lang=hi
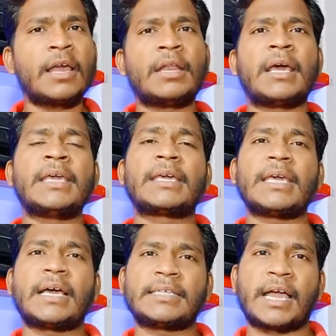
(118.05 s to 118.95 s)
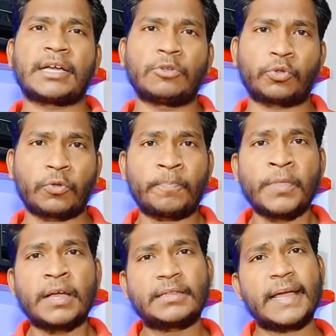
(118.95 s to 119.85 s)
नहीं किया जाएगा दोस्तों
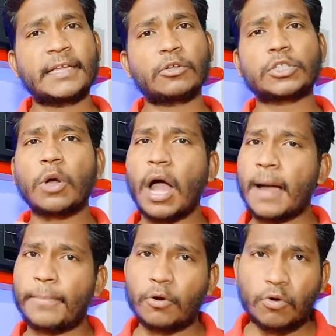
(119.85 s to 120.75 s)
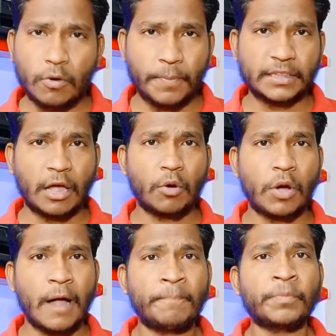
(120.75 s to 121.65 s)
देखिए दोस्तों आप लोगों को पता होगा
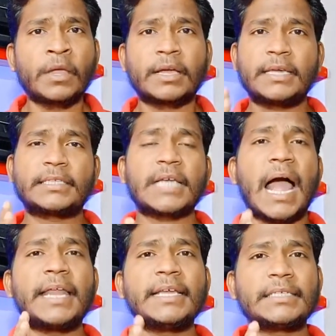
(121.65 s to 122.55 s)
कि चाइनीज